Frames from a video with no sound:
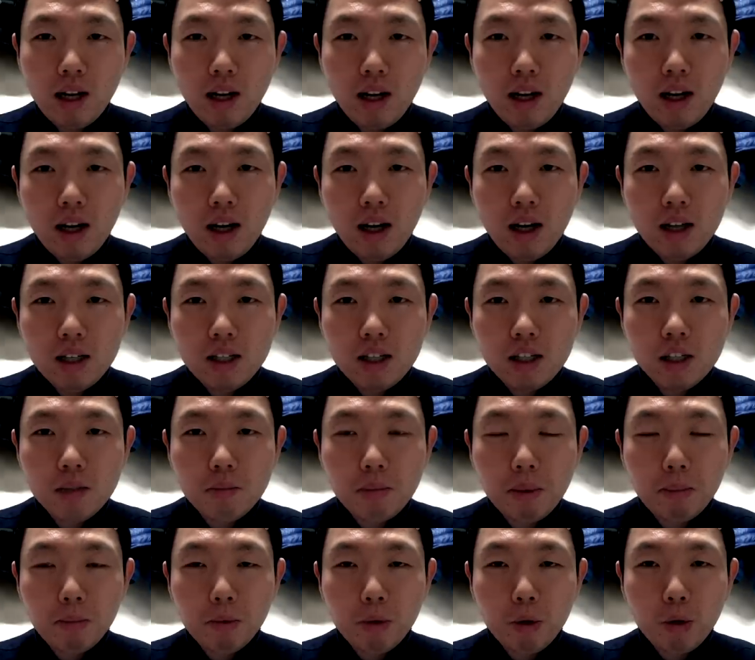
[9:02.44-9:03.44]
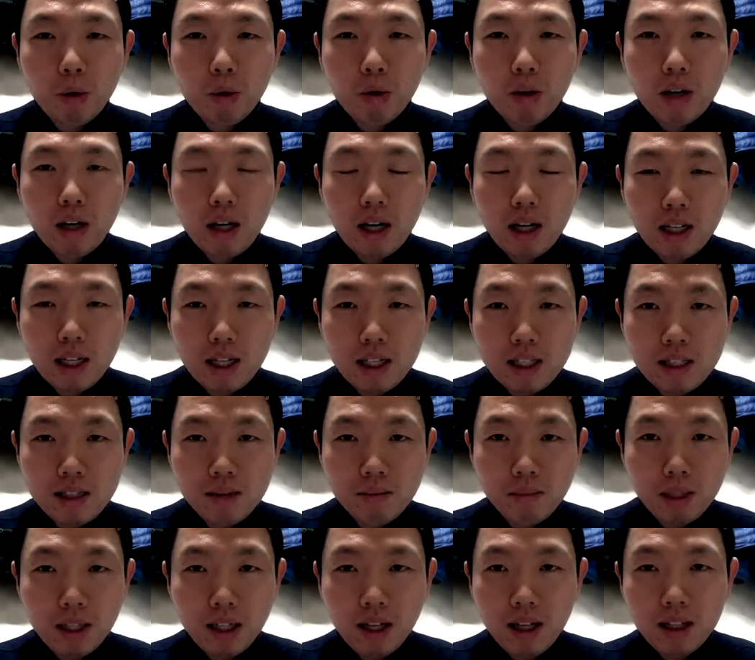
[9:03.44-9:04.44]
아, 찾아뵙도록
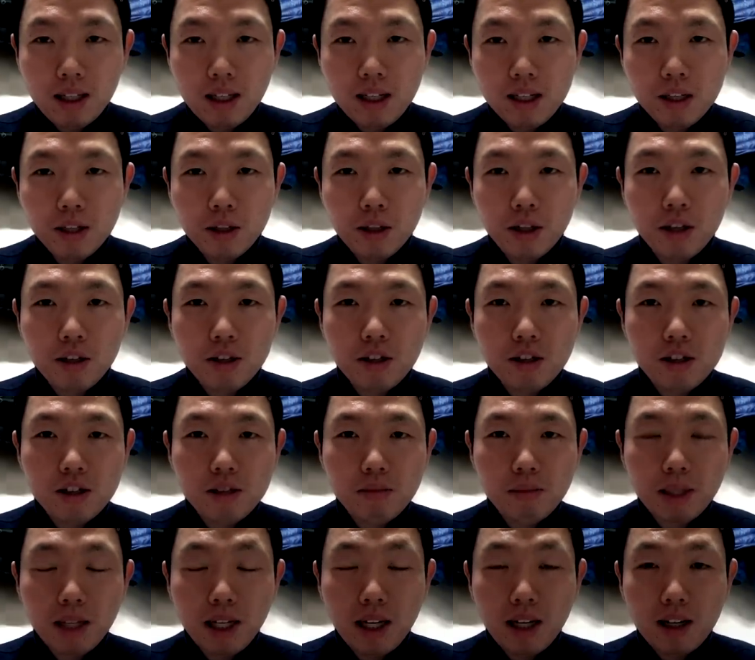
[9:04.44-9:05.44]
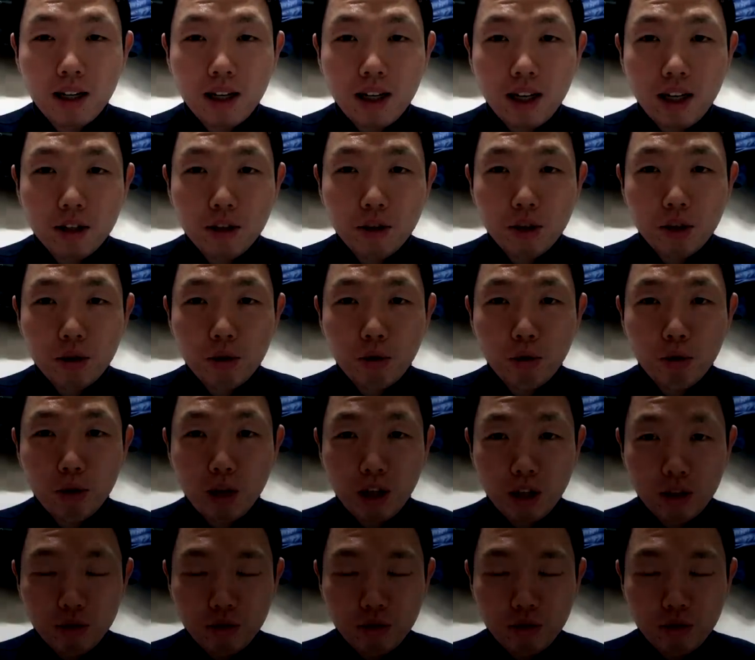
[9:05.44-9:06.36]
하겠습니다. 네, 전대건이었습니다. 오늘 하루